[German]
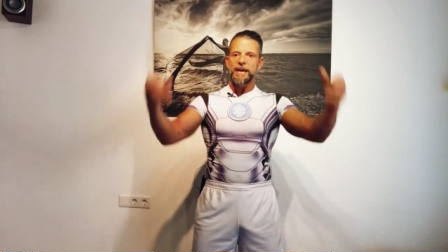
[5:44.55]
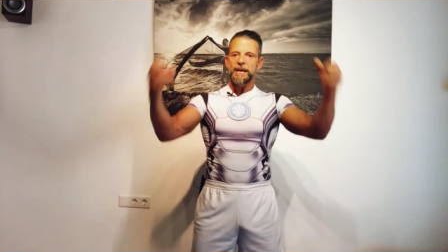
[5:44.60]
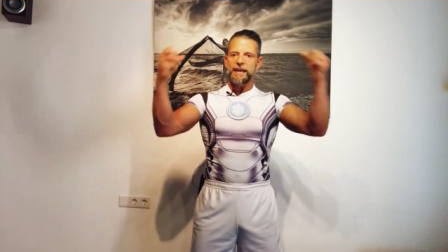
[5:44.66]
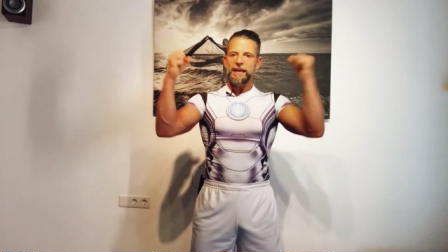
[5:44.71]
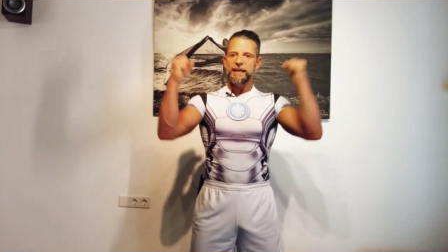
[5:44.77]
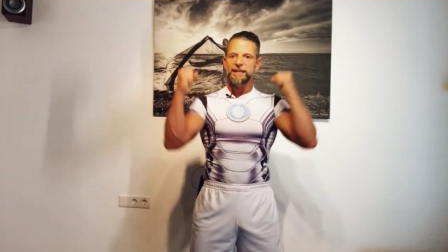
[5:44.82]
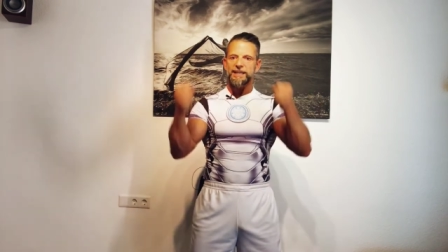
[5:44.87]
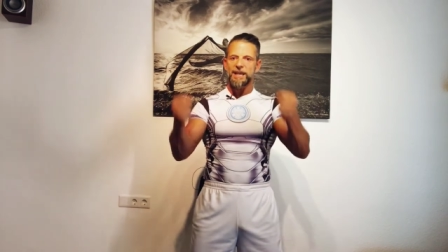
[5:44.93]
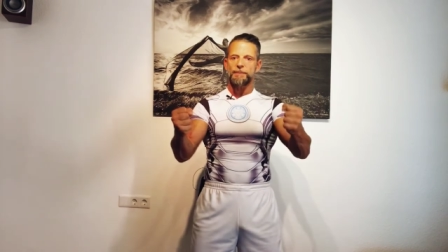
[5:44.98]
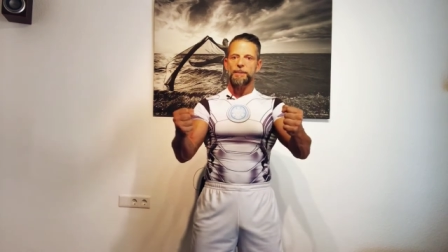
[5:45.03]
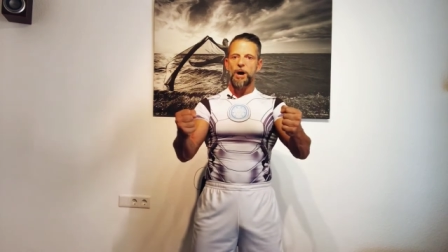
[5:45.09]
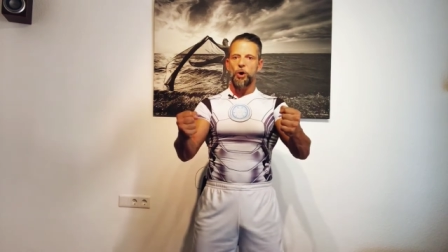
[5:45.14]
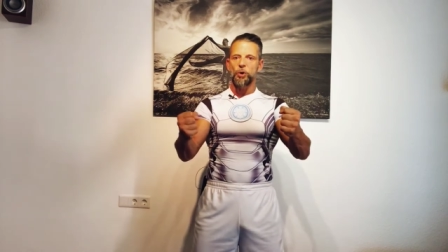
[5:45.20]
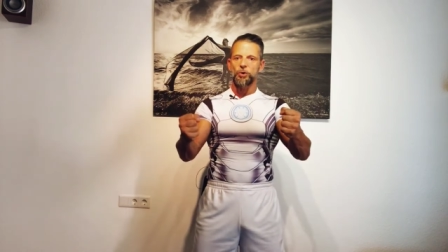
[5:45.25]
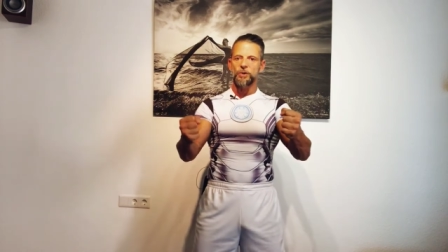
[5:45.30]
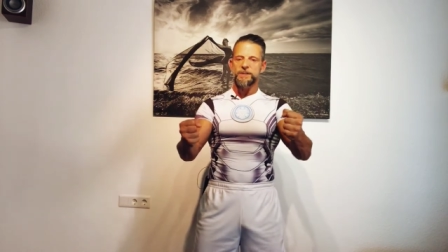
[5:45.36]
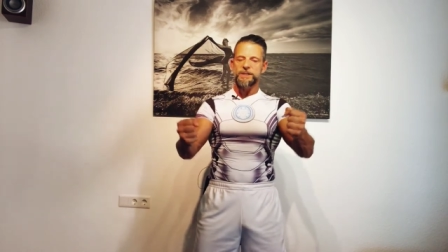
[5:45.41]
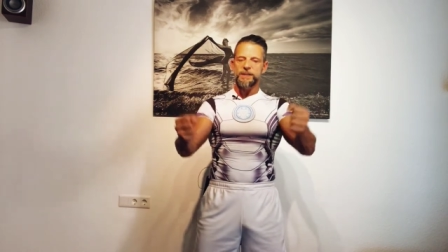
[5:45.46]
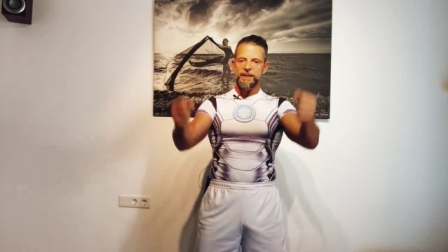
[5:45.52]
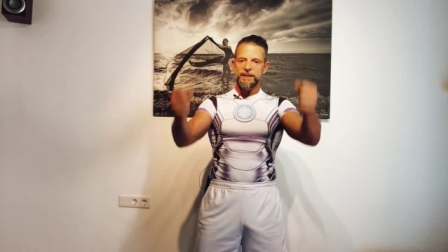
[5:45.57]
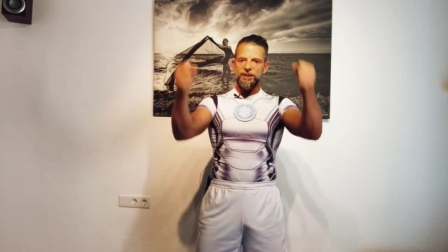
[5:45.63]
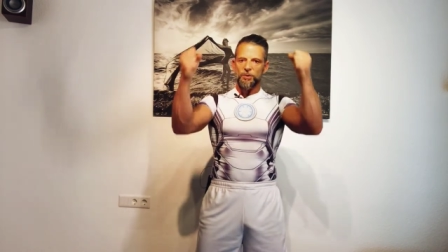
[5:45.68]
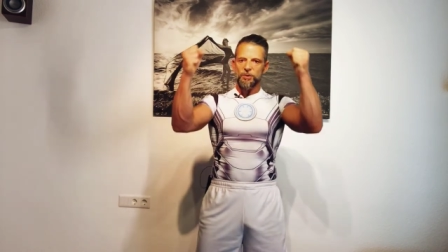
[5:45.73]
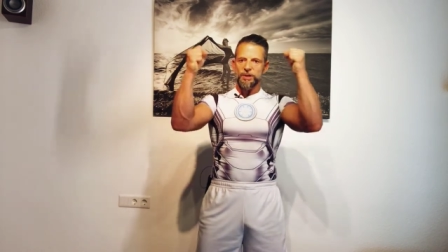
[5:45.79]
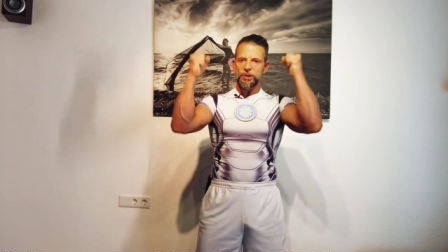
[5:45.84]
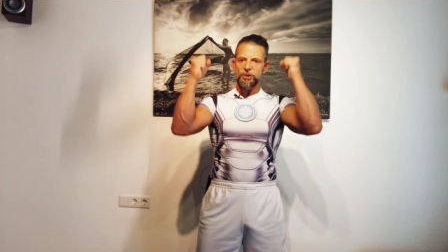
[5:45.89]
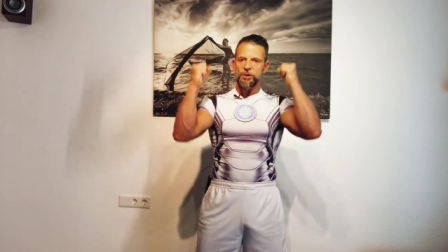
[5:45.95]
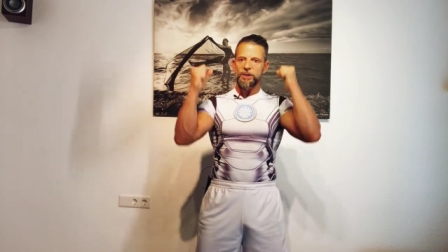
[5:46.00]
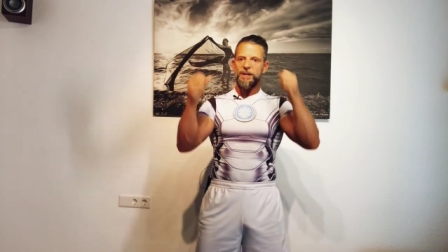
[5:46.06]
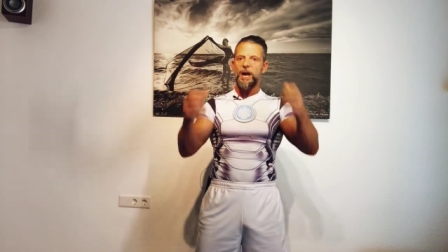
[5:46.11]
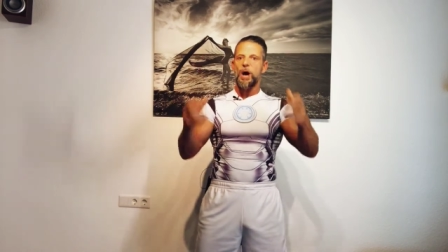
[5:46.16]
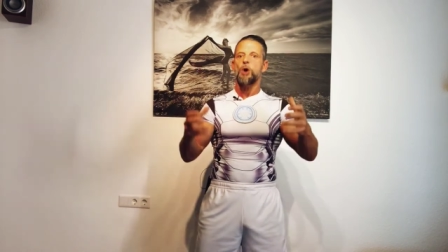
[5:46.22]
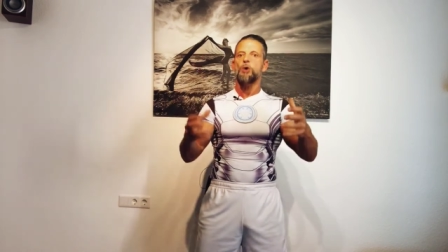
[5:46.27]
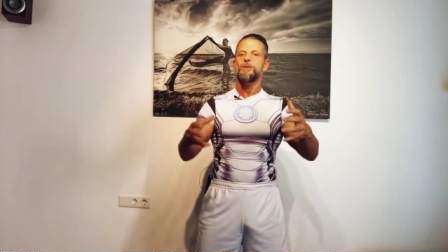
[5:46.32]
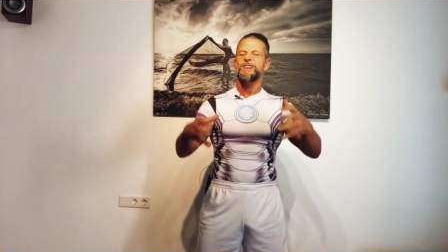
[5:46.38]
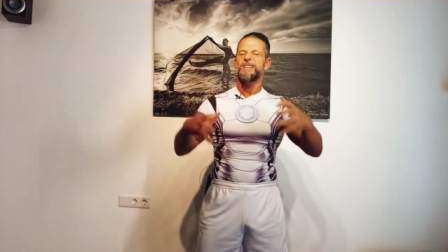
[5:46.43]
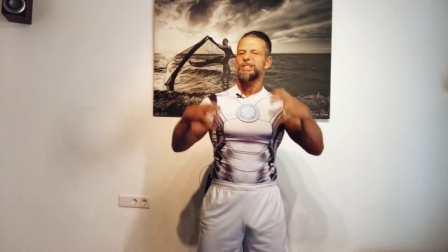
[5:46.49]
in seinem Auto sitzt und natürlich
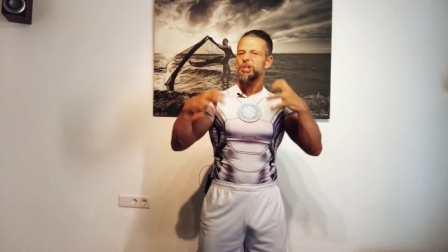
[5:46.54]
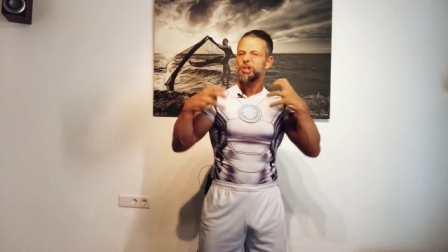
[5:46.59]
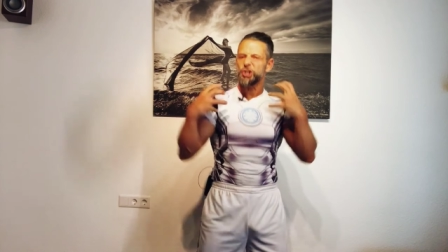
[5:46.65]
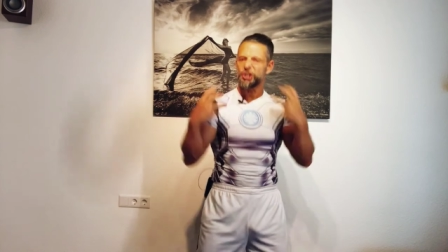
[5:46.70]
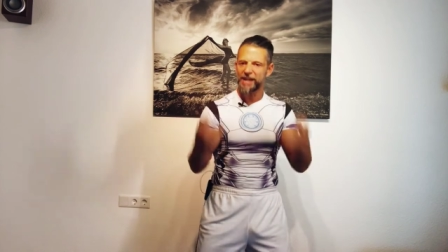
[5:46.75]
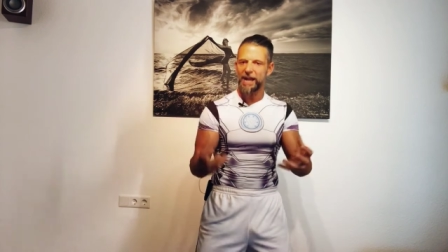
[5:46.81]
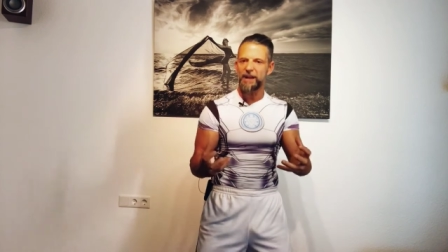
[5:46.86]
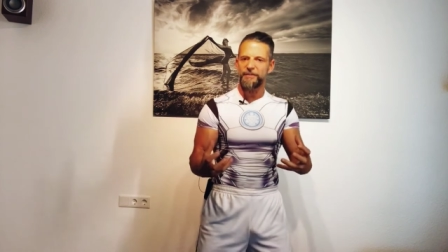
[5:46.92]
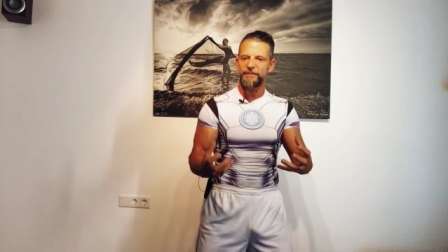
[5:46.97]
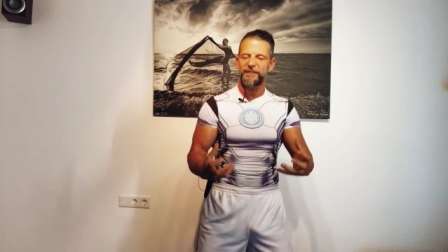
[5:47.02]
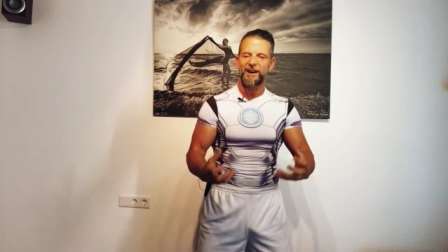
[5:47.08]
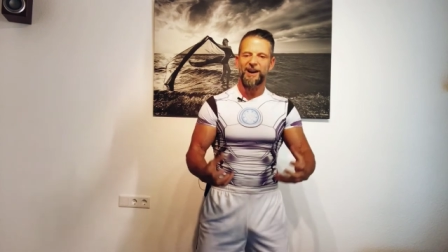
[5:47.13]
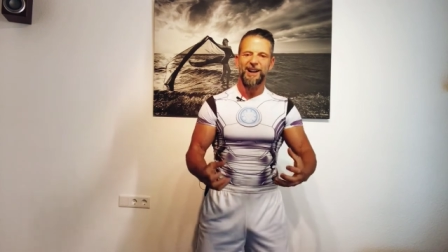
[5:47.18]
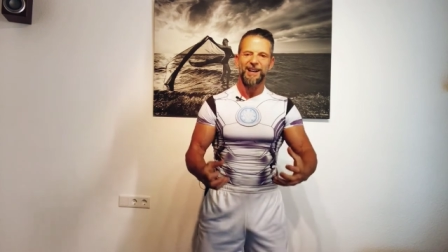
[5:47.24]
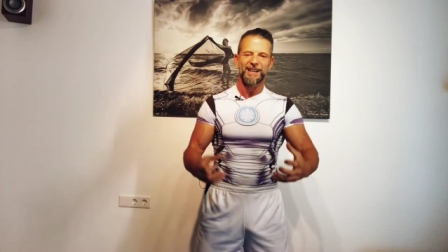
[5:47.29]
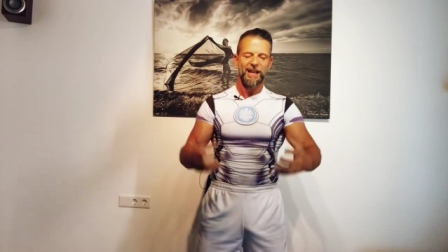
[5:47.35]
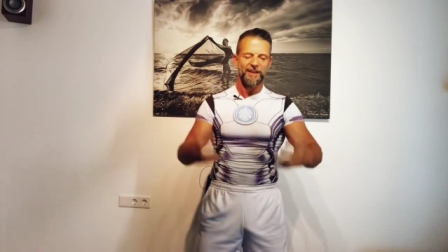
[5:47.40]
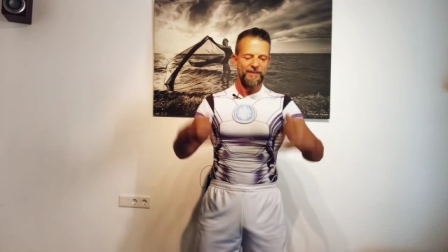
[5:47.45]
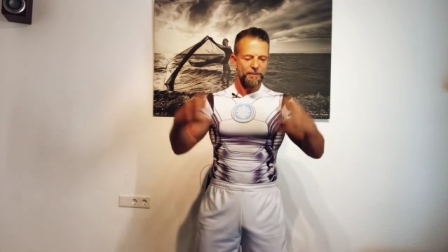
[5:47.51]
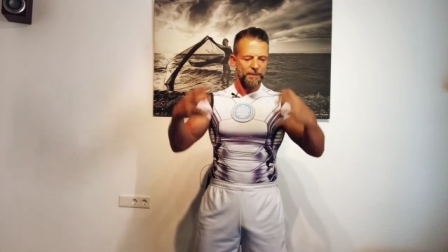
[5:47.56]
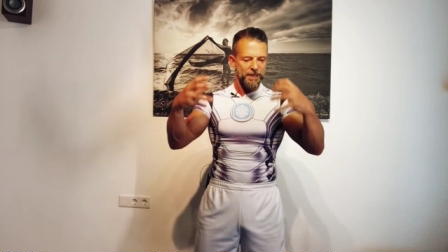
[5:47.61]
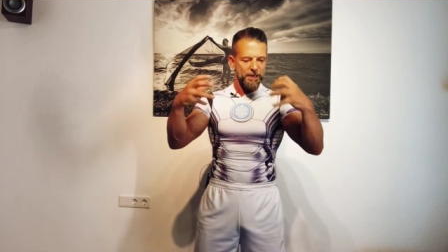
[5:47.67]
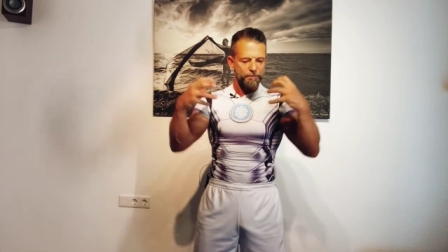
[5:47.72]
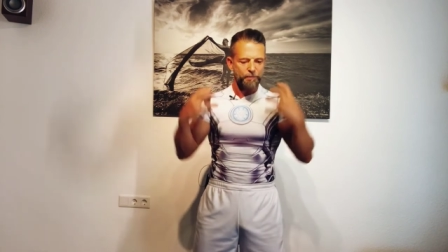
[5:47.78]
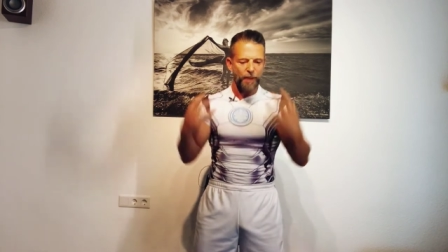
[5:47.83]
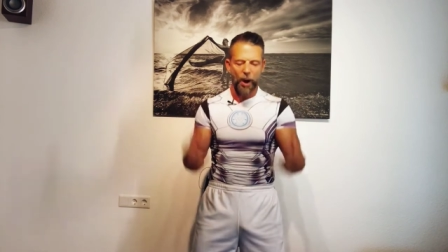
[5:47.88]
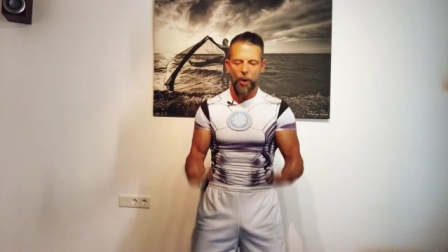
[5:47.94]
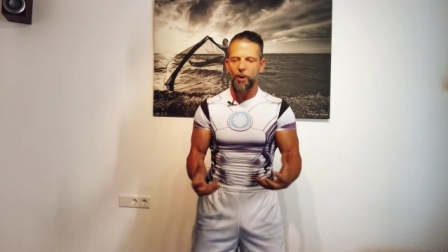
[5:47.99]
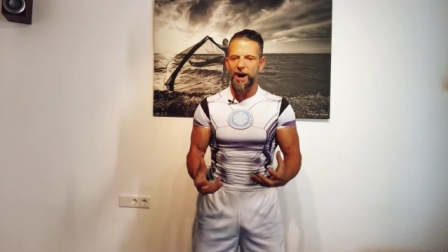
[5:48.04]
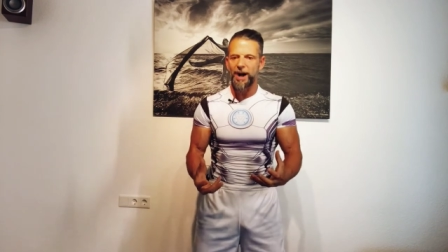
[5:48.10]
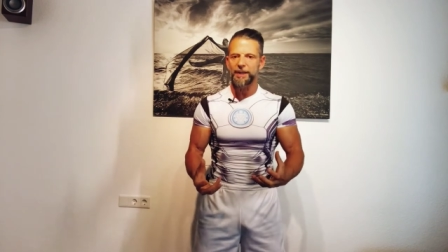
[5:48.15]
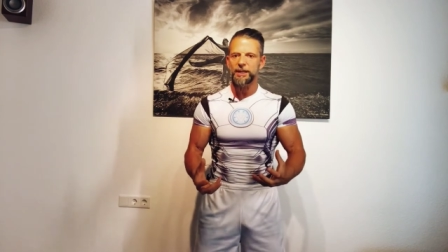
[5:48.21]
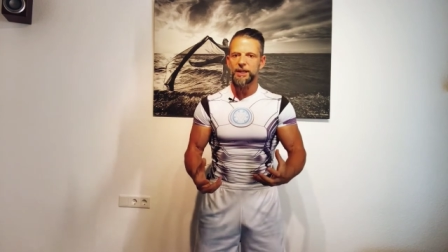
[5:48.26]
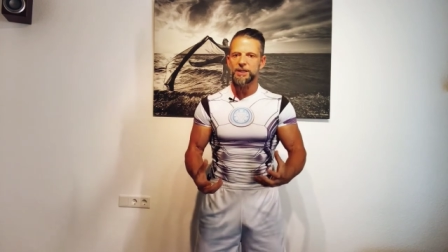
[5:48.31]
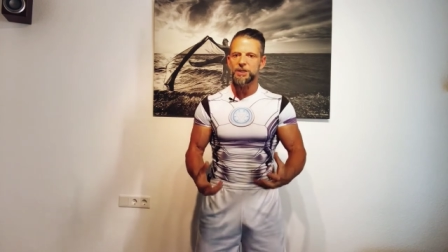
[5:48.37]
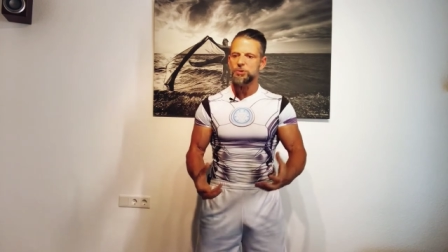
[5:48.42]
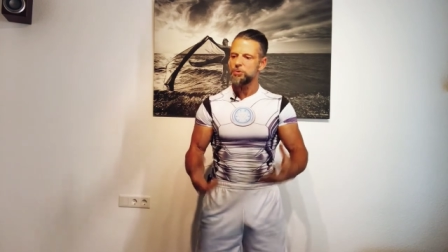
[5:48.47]
auch schnell fahren kann, wenn man die Power hat
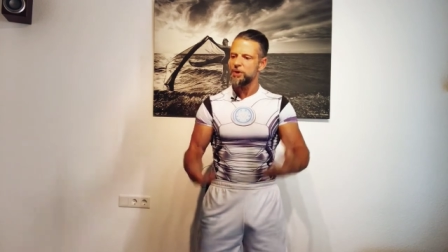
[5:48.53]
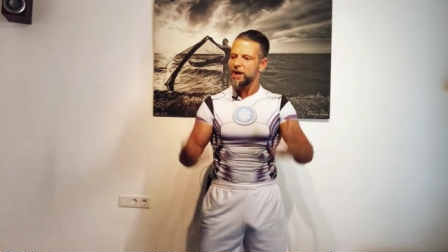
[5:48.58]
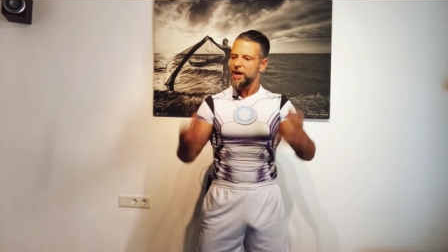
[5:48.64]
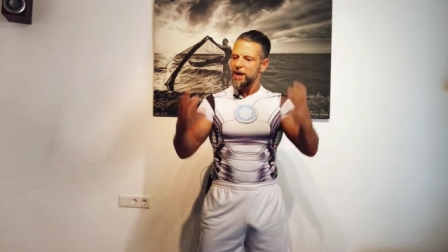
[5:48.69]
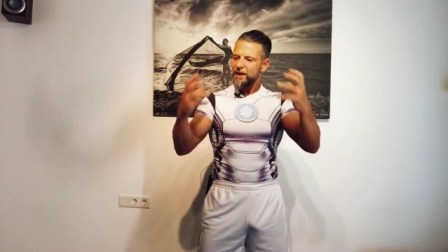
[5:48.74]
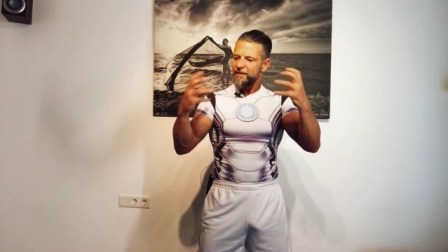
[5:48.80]
dazu,